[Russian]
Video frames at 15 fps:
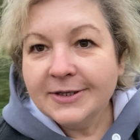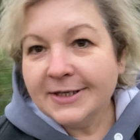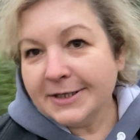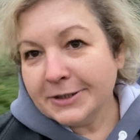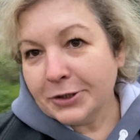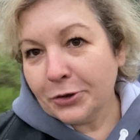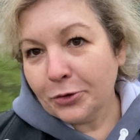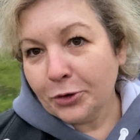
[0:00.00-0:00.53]

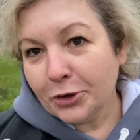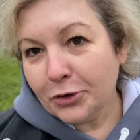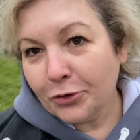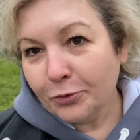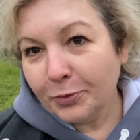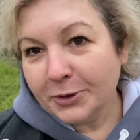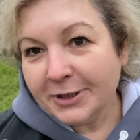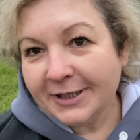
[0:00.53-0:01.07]
Сейчас еще
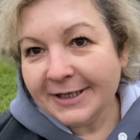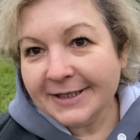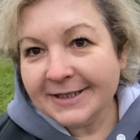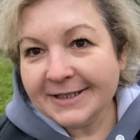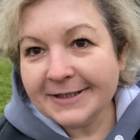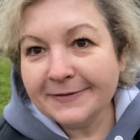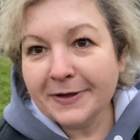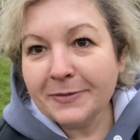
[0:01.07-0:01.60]
хочу
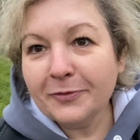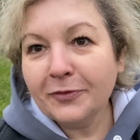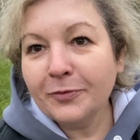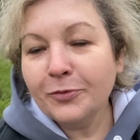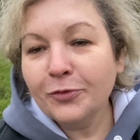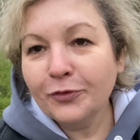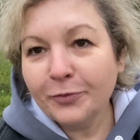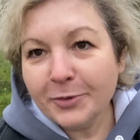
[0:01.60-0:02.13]
поделиться своим
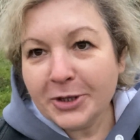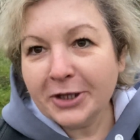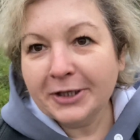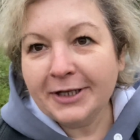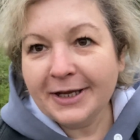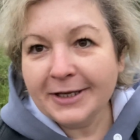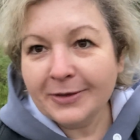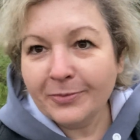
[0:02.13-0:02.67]
ну,
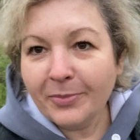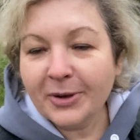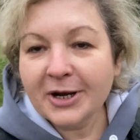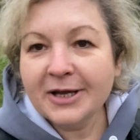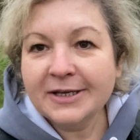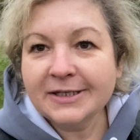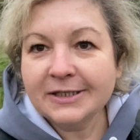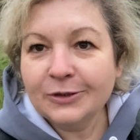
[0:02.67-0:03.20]
впечатлением про
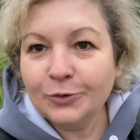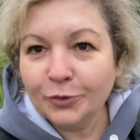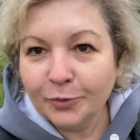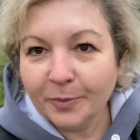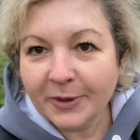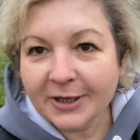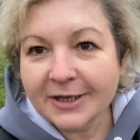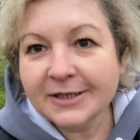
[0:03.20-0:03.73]

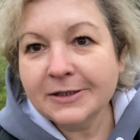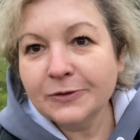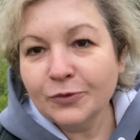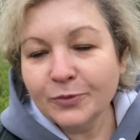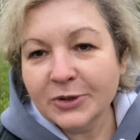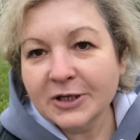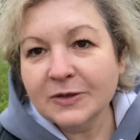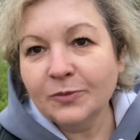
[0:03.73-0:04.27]
костюм. Про
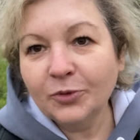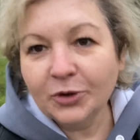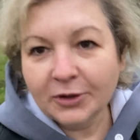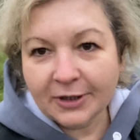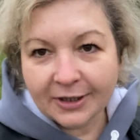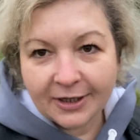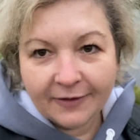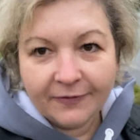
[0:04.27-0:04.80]
костюм сейчас
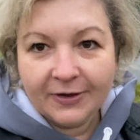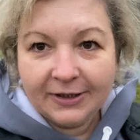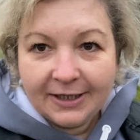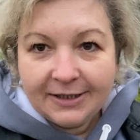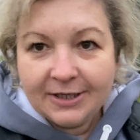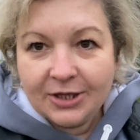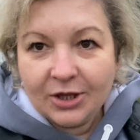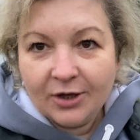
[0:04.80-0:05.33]
будет такая
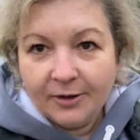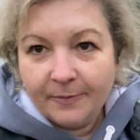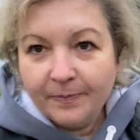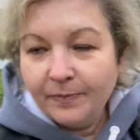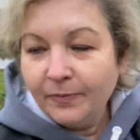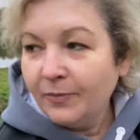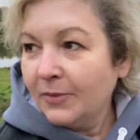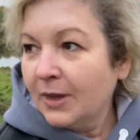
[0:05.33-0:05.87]
вкладочка –
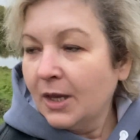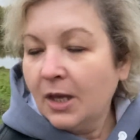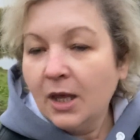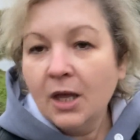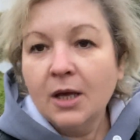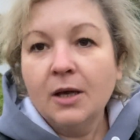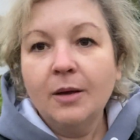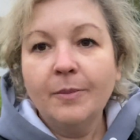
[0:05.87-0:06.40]

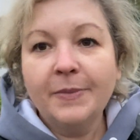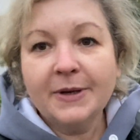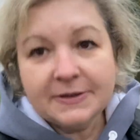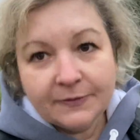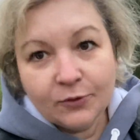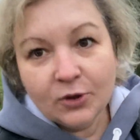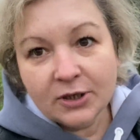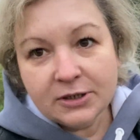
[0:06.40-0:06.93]
про
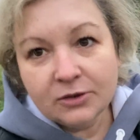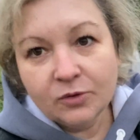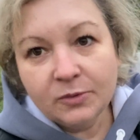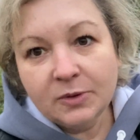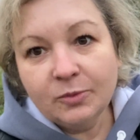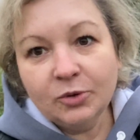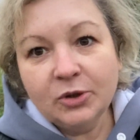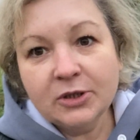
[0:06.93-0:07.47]
свой костюм
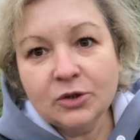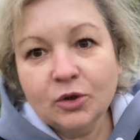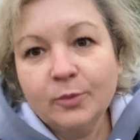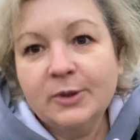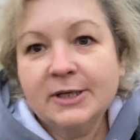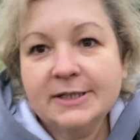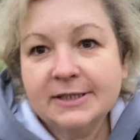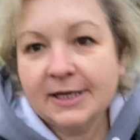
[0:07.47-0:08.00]
не буду
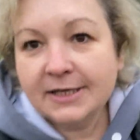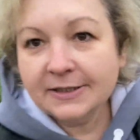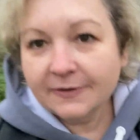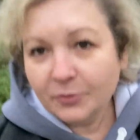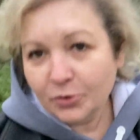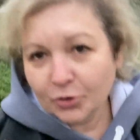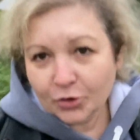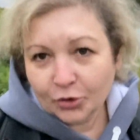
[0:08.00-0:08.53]
особо рассказывать,
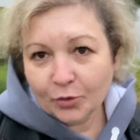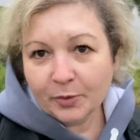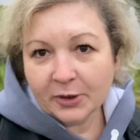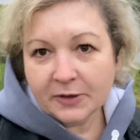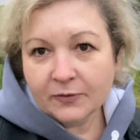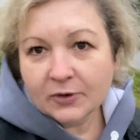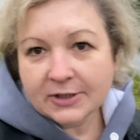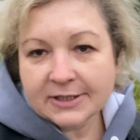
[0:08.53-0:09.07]
потому что что про
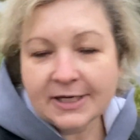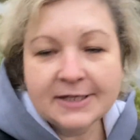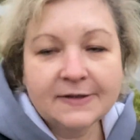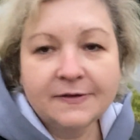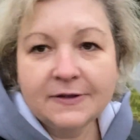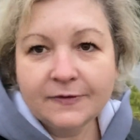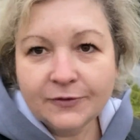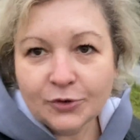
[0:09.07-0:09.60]
него
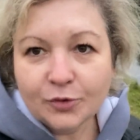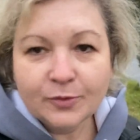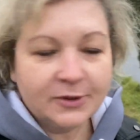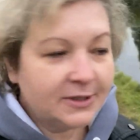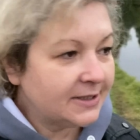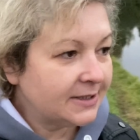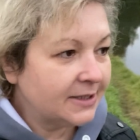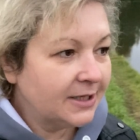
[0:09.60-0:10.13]
рассказывать? В нем
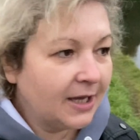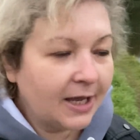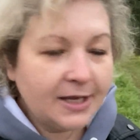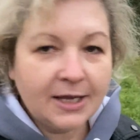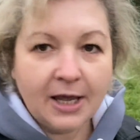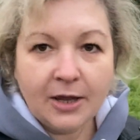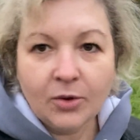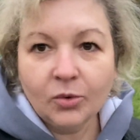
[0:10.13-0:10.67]
здесь
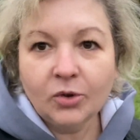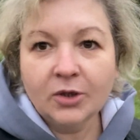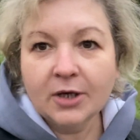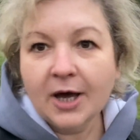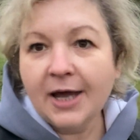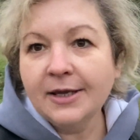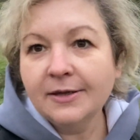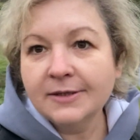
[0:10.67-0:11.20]
гоняют,
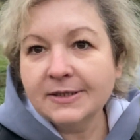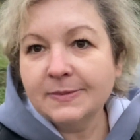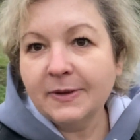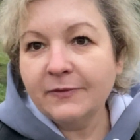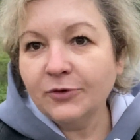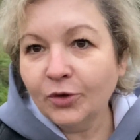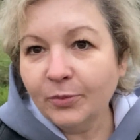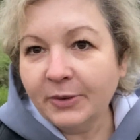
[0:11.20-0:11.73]
ткань себя
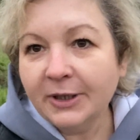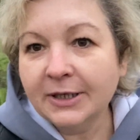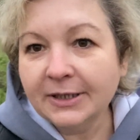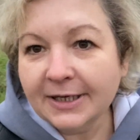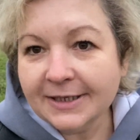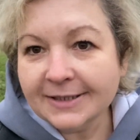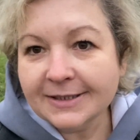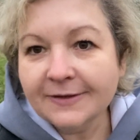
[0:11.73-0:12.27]
ведет
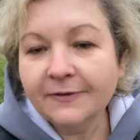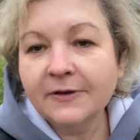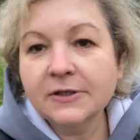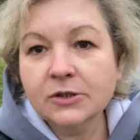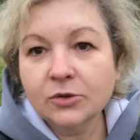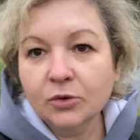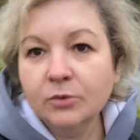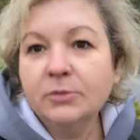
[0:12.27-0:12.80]
прекрасно,
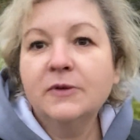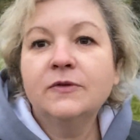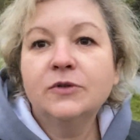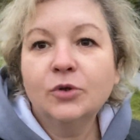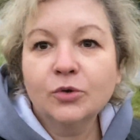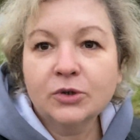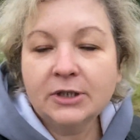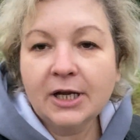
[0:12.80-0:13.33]
фасонный,
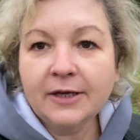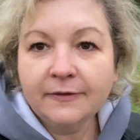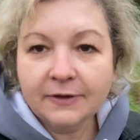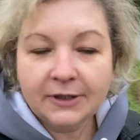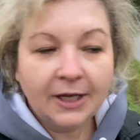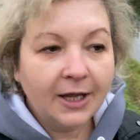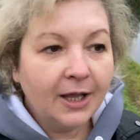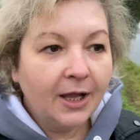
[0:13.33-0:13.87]
все устраивает.